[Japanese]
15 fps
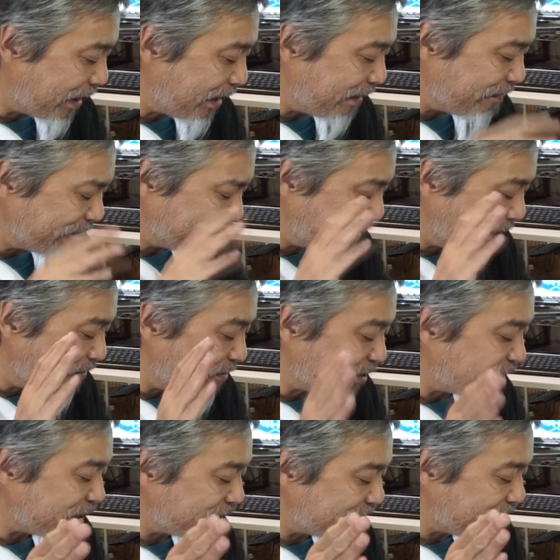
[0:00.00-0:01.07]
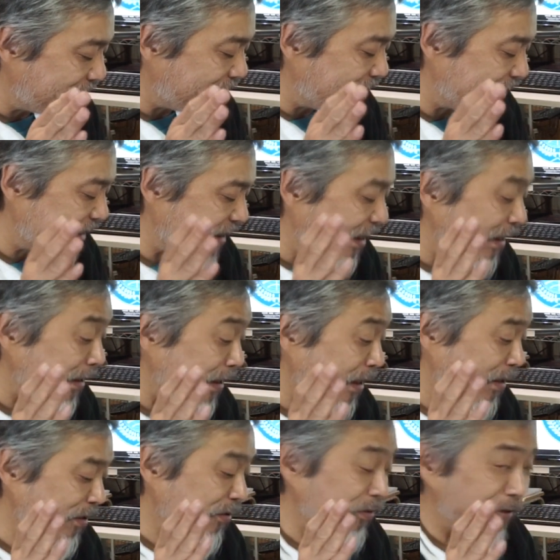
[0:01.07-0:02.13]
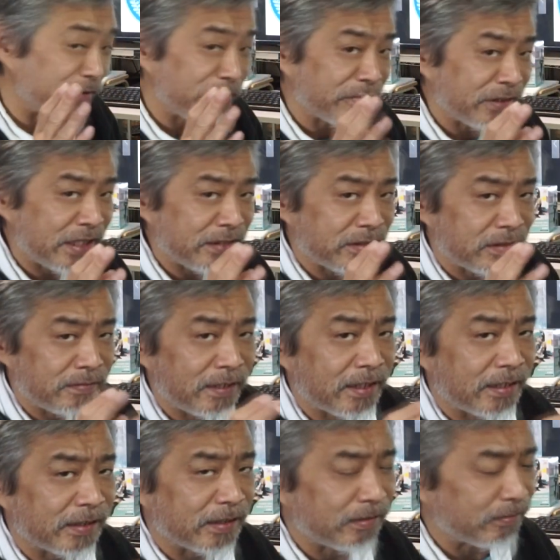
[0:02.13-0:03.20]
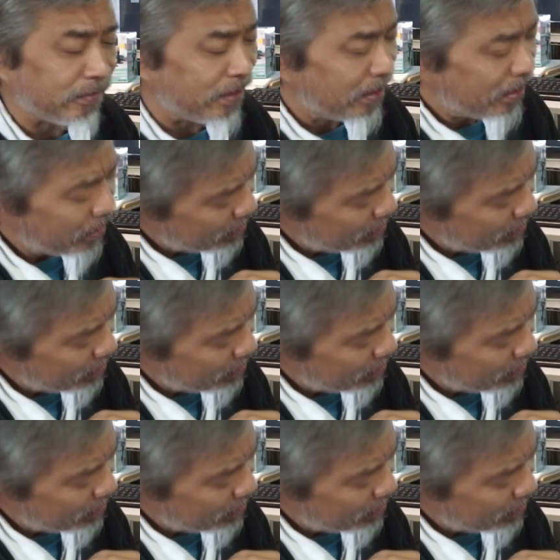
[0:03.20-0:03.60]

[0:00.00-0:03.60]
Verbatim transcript: か、まあ、無視して時間断層を優先するべきかというのは